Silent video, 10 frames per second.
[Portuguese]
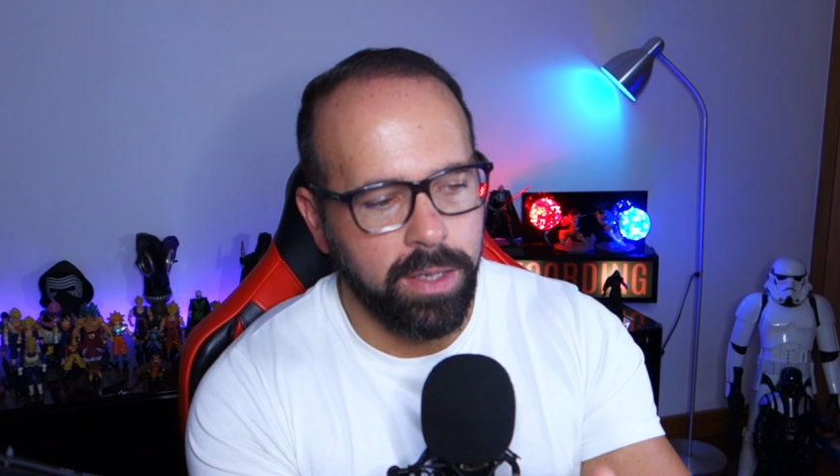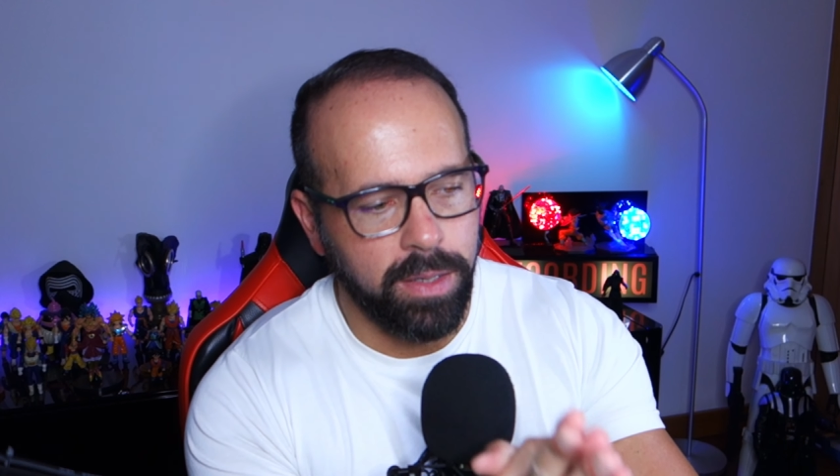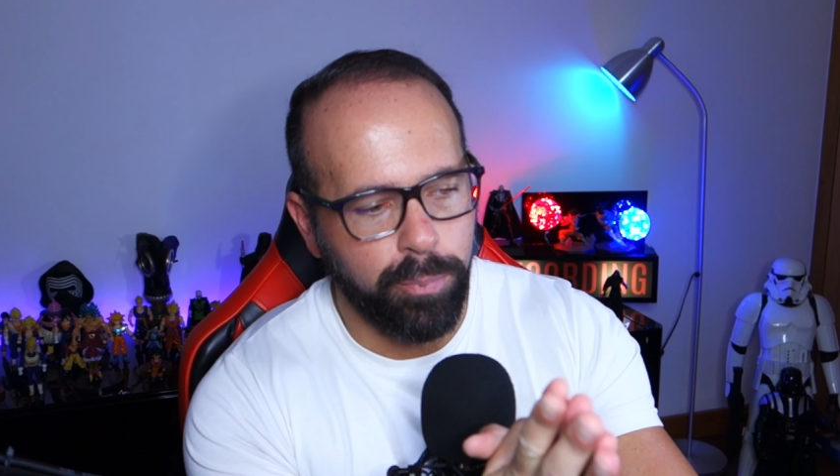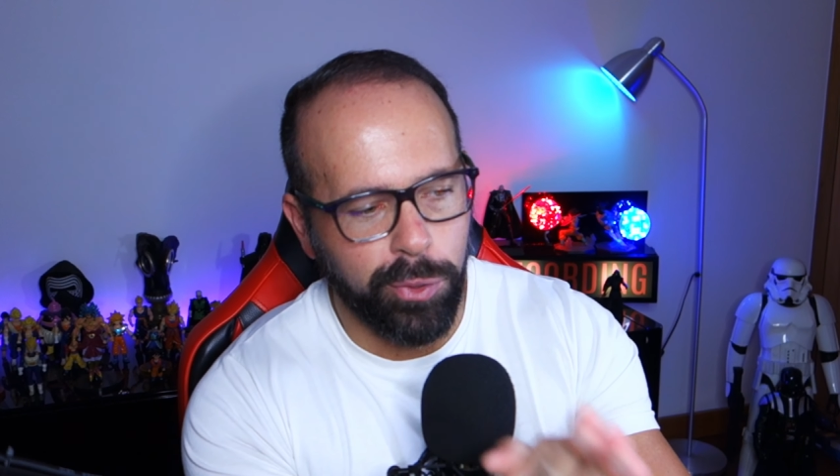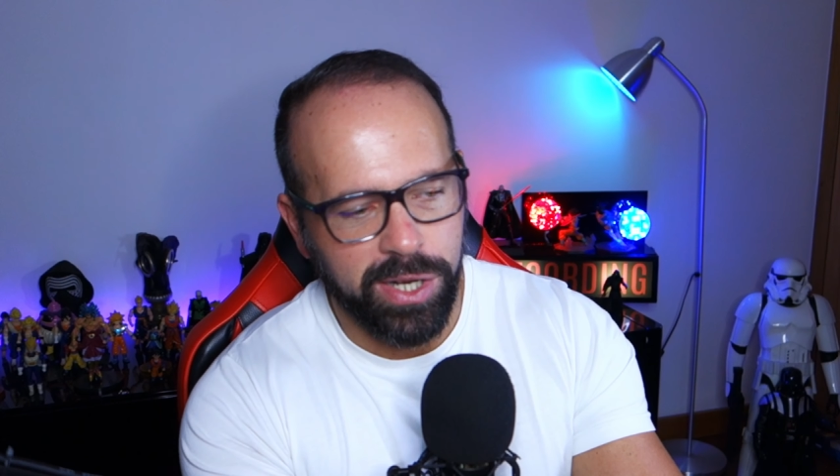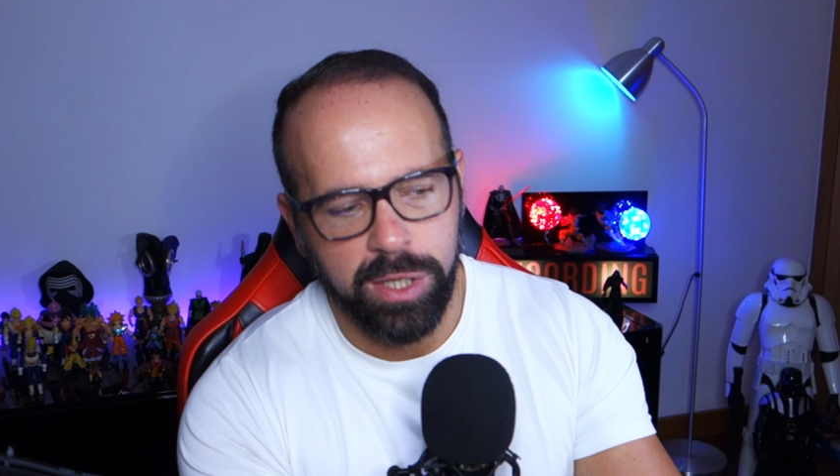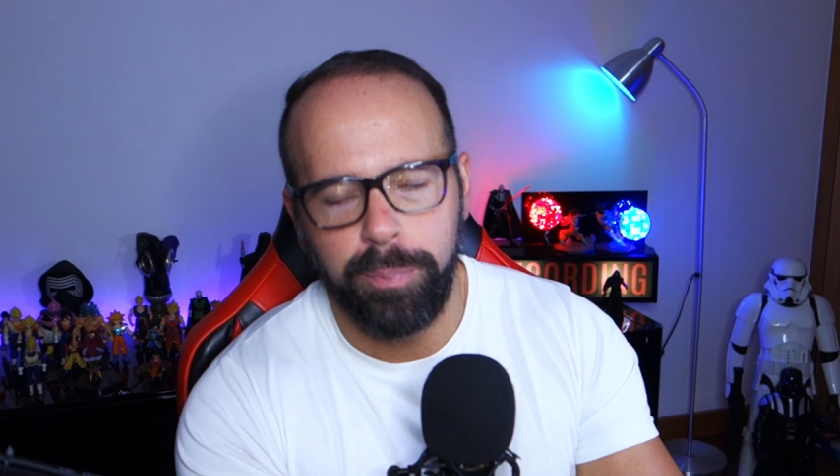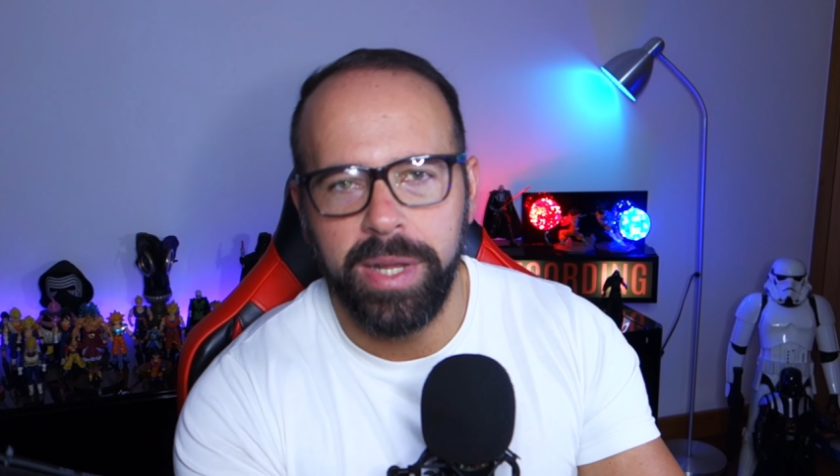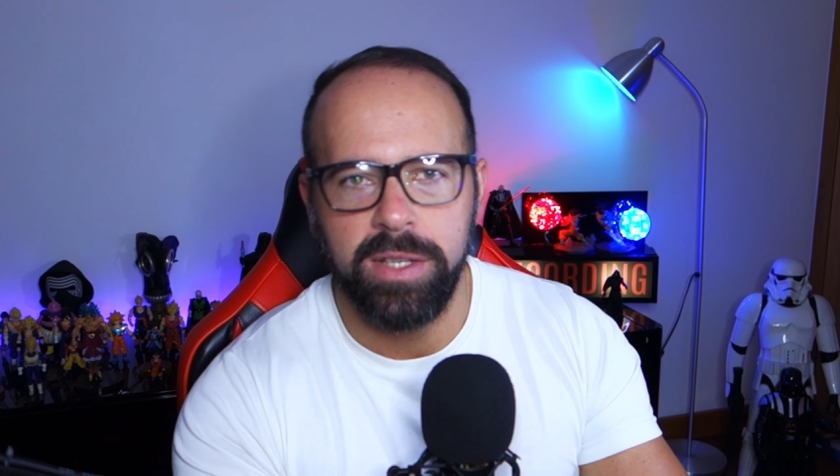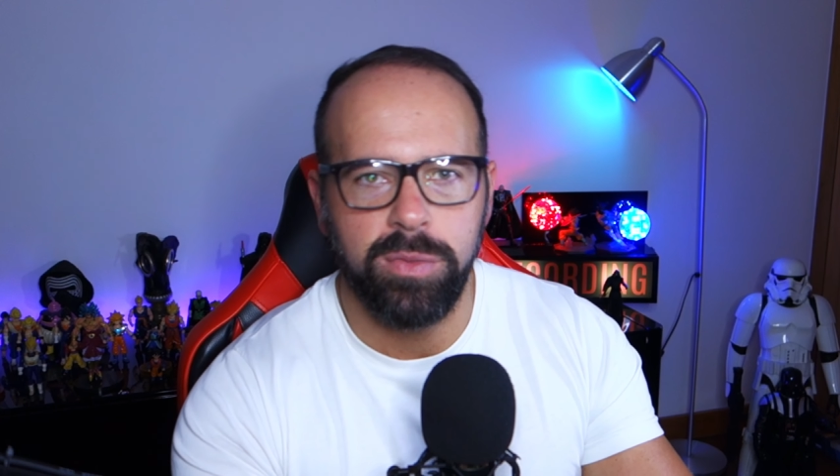uh, por este
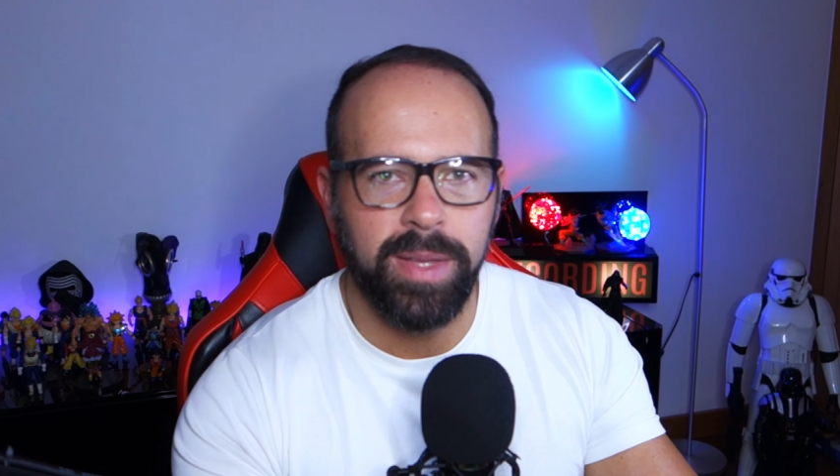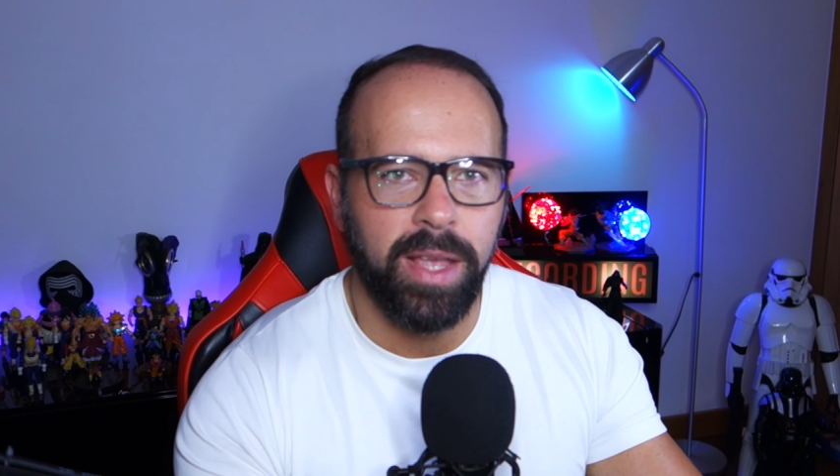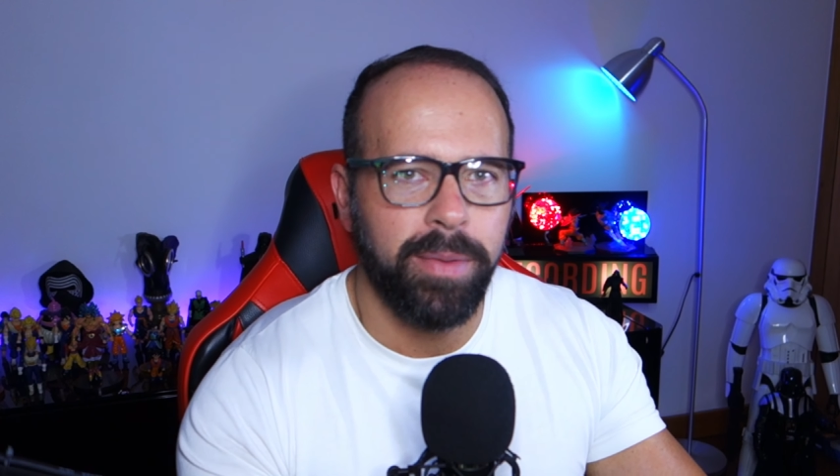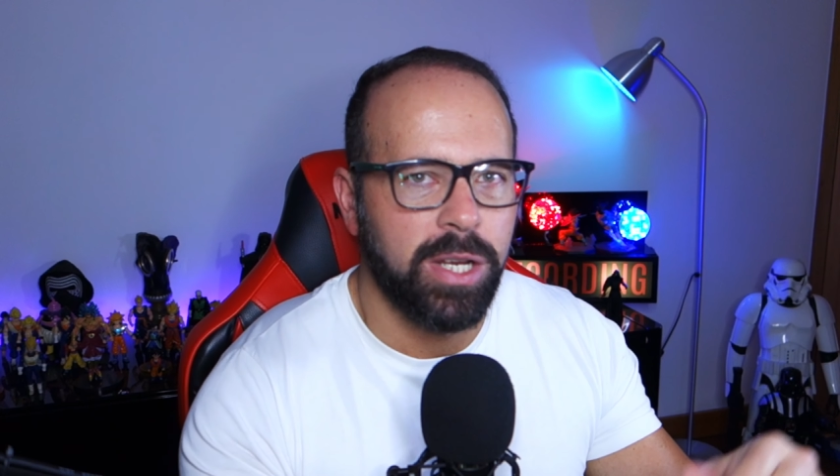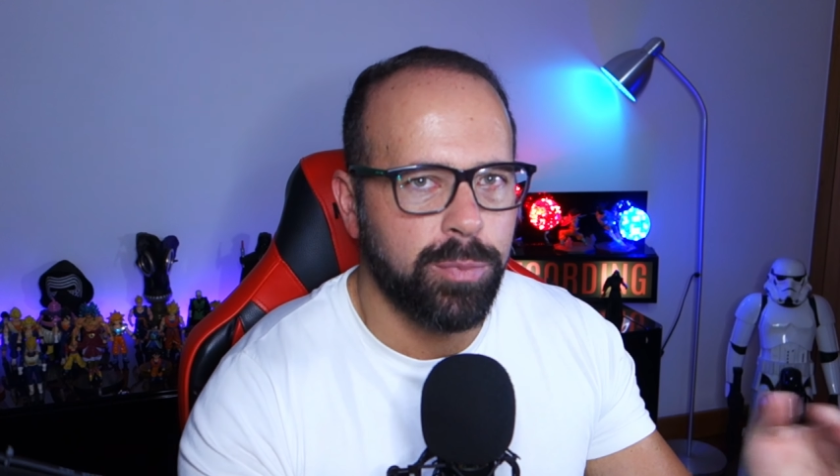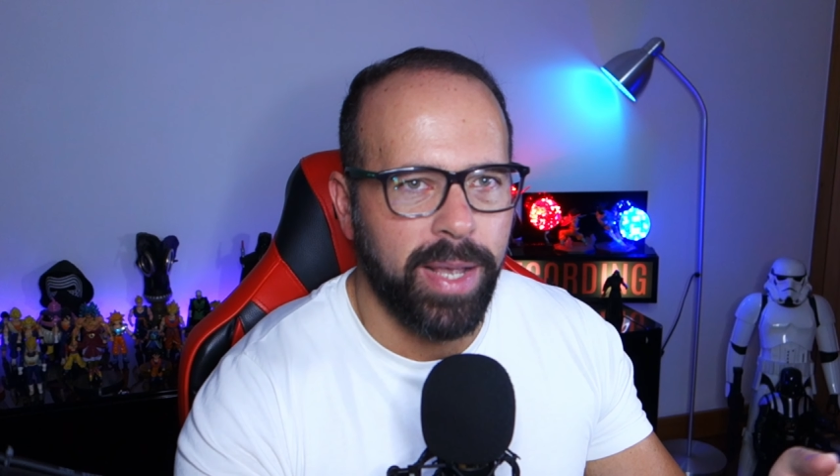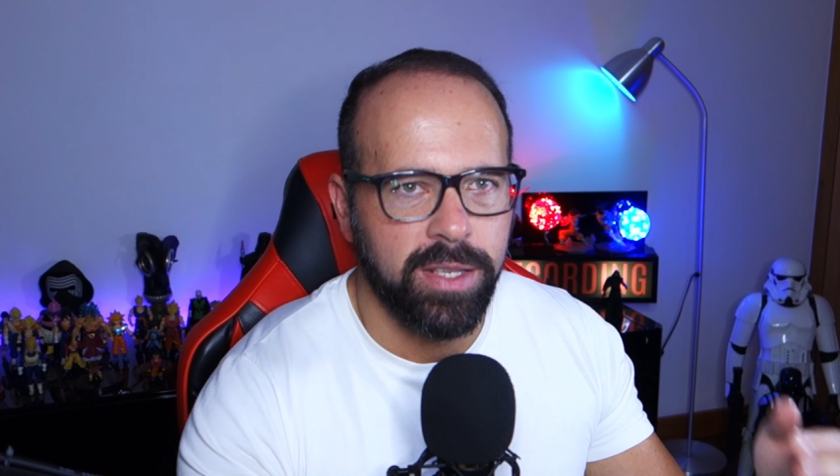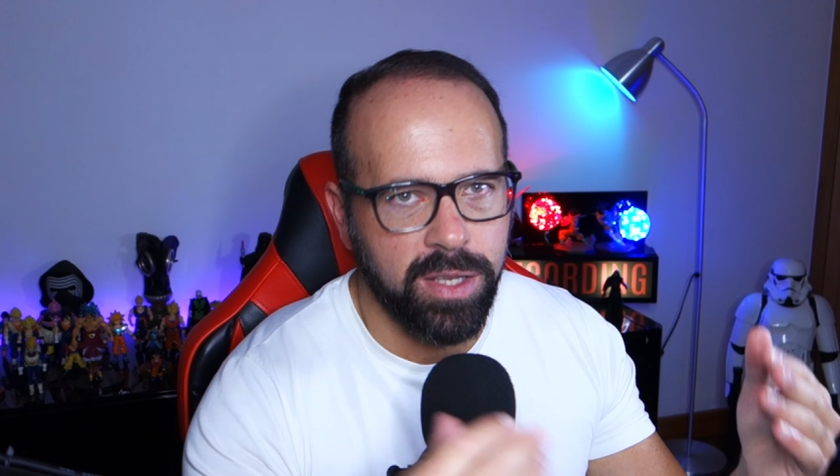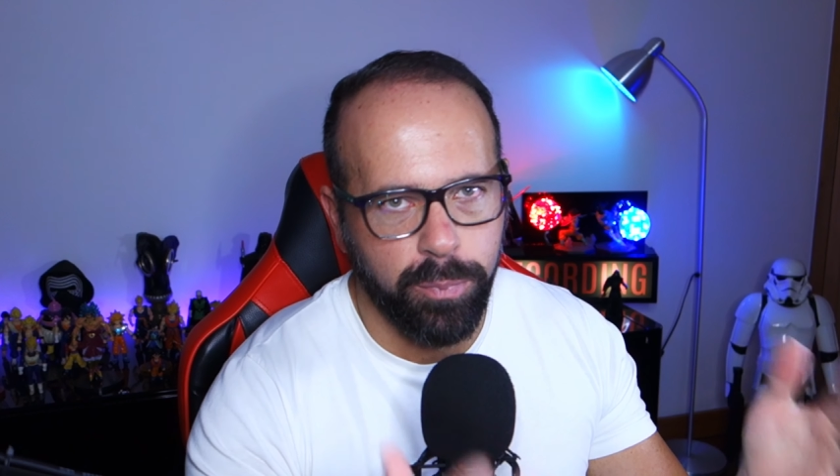preço, mandar vir as peças